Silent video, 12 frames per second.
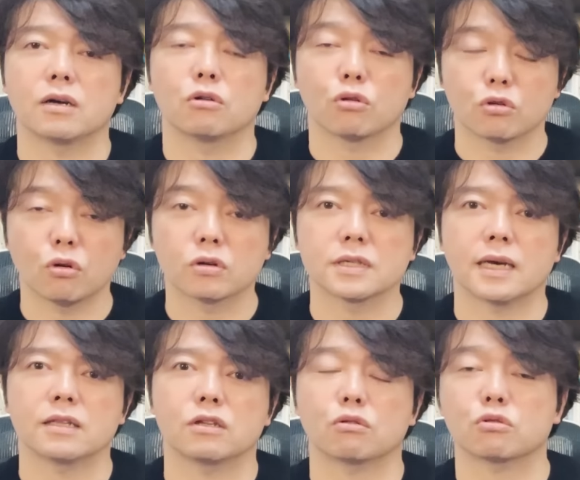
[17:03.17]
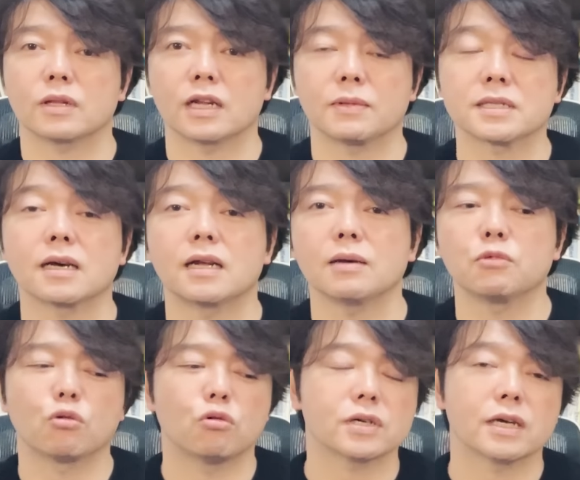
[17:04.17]
あろくおくえんということになりますからね。
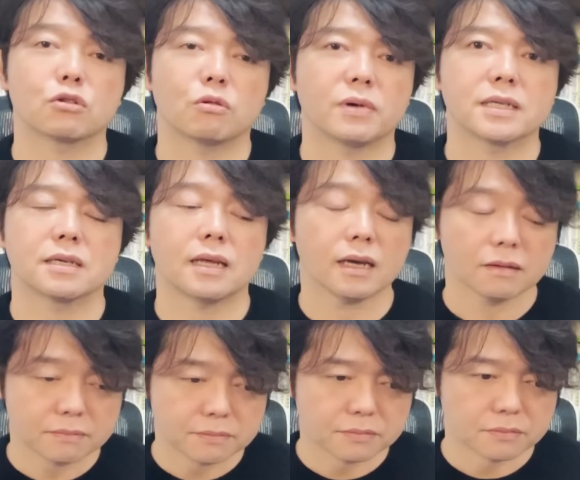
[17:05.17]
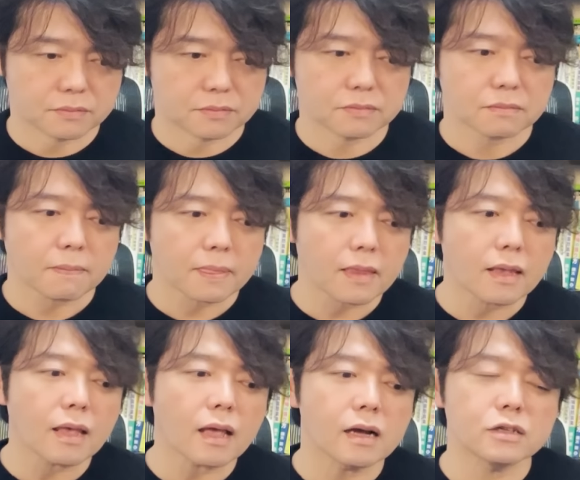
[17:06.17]
もうごおくえん突破してね。
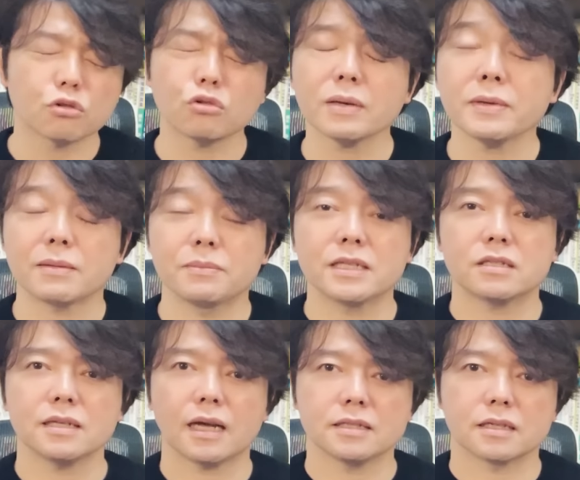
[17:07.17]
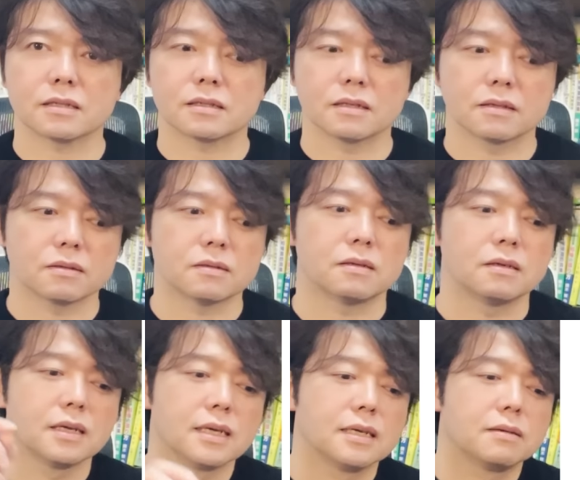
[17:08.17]
そのためにはみっつ大事です。うん。
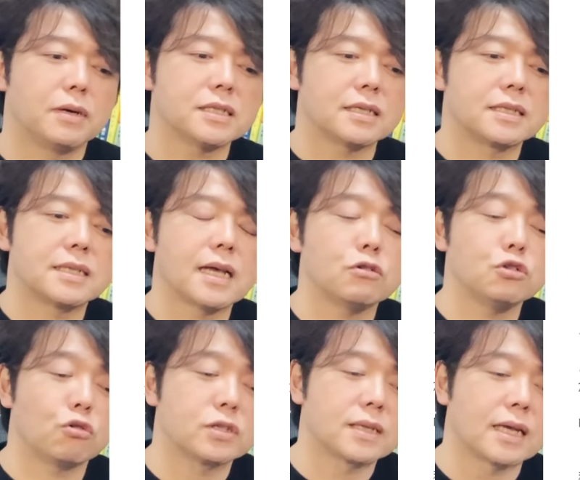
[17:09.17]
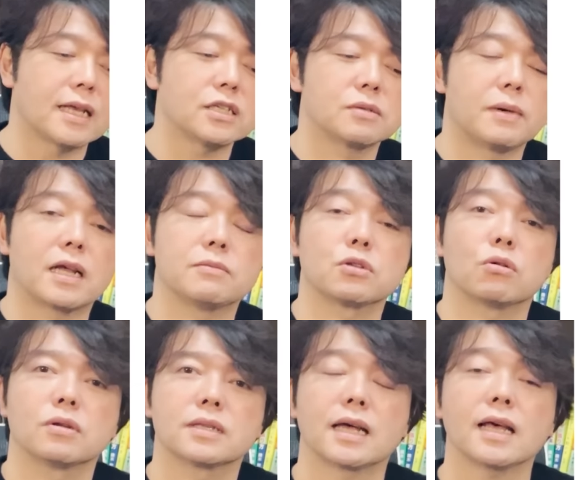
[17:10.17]
まずは資産運用を正しく学ぶと。
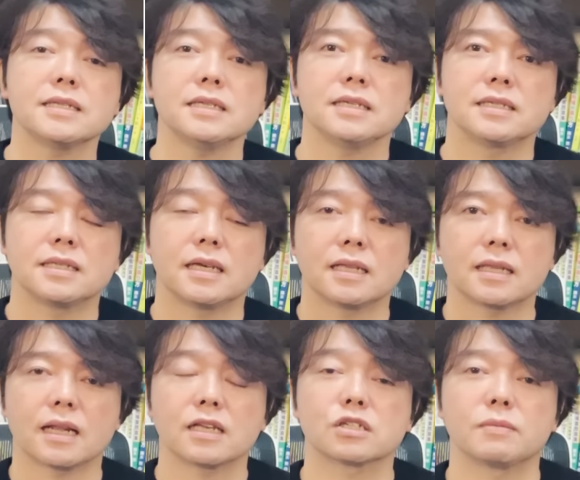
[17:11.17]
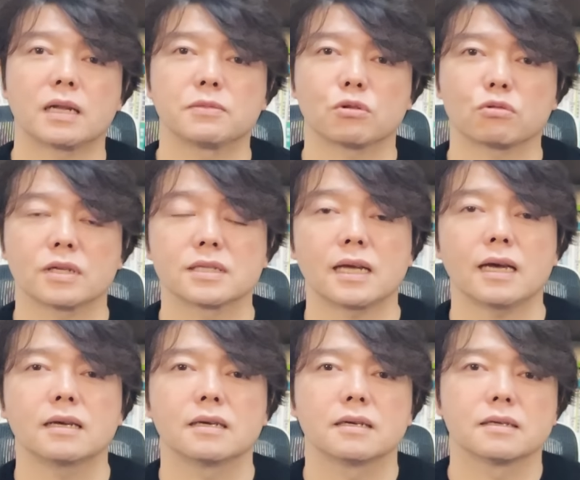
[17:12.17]
正しい姿勢で正しく学ぶってことです
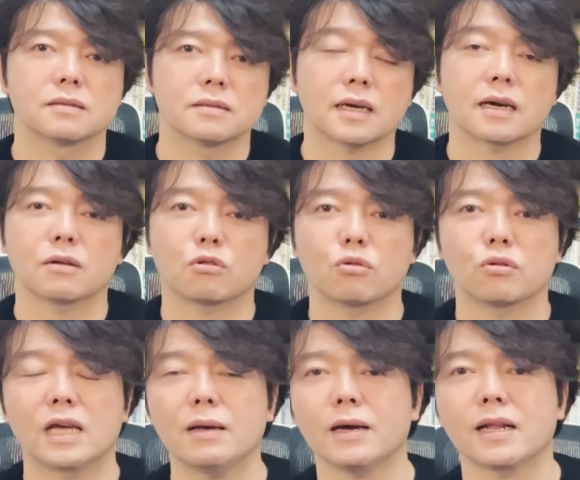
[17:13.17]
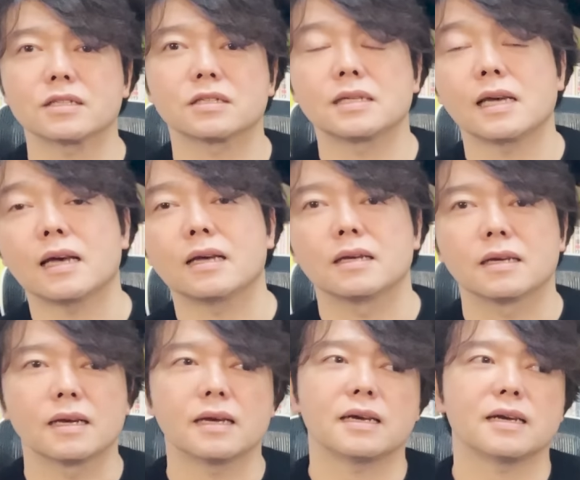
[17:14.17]
ね。だから、このレバナスで、
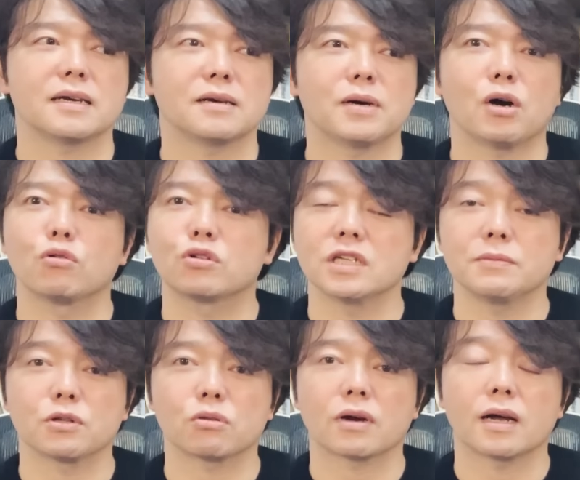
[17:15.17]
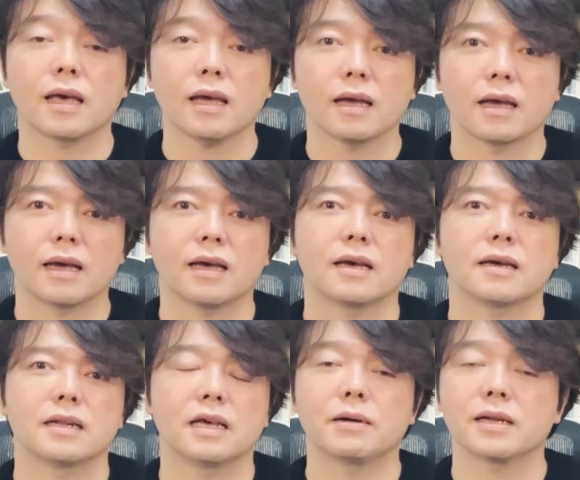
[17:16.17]
えー、まあ、送り人とかね、
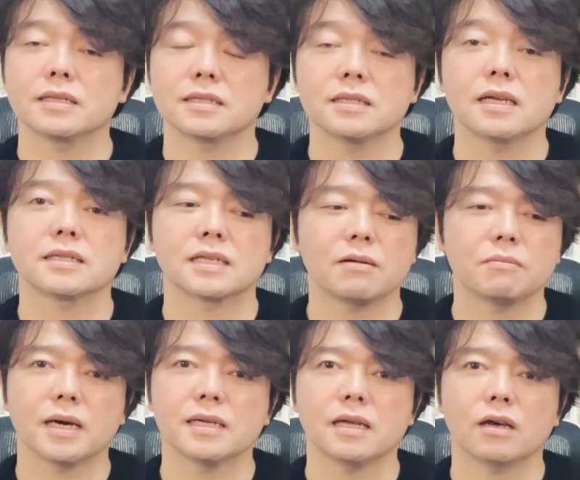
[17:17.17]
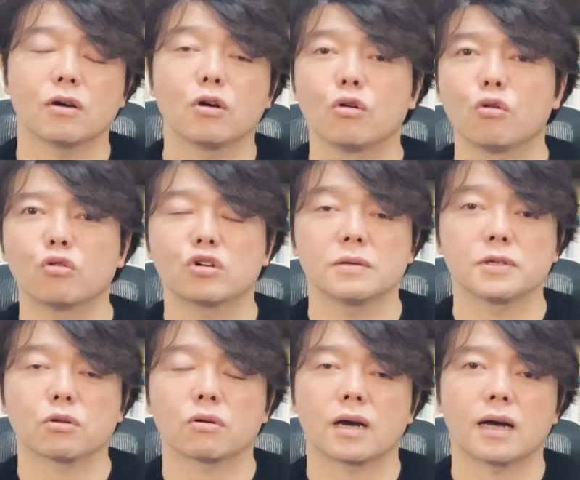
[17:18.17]
えー、レバレッジでさんばいで送り
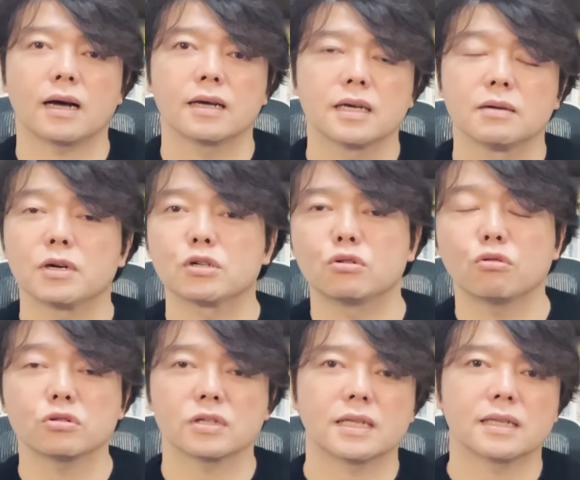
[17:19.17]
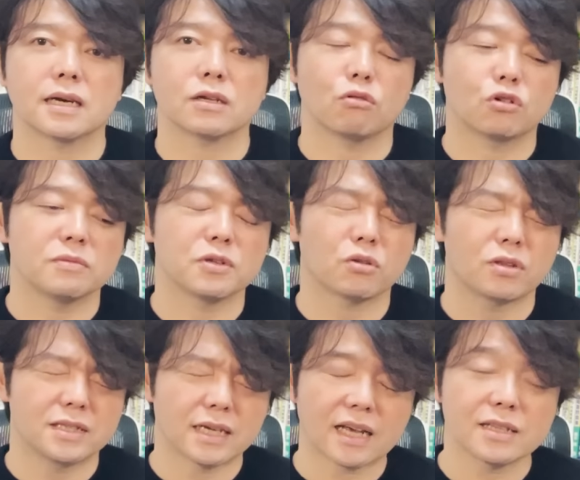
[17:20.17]
人とか、まあ、グロース言ったけど送り人
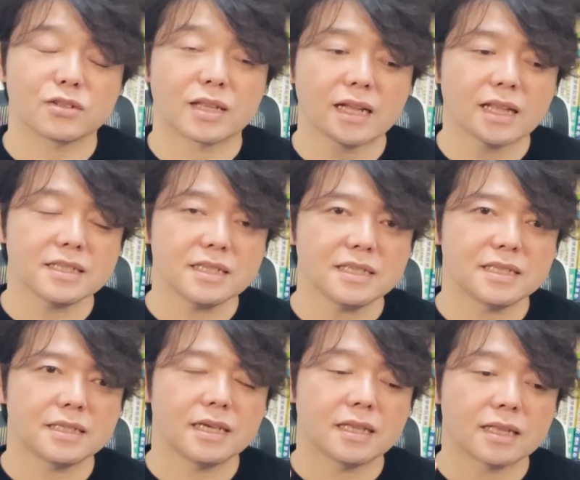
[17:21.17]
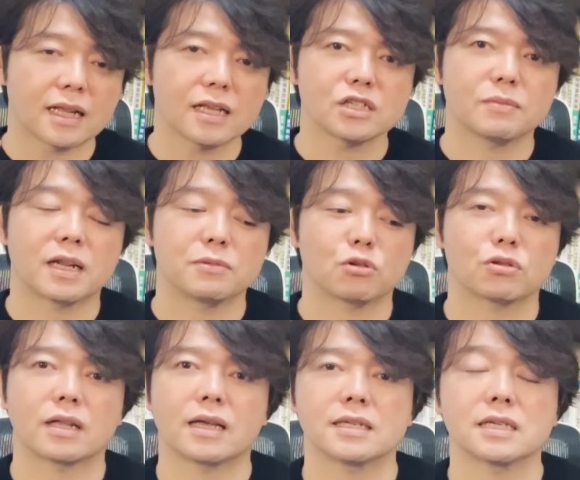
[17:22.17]
じゃないんです。正しい姿勢で正しく学ぶってこ
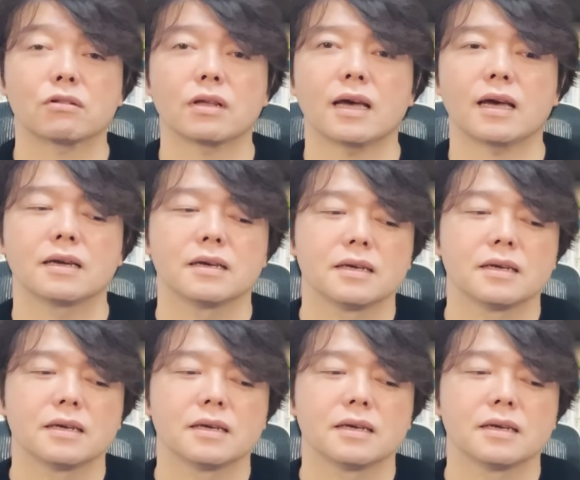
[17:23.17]
とは大事なので、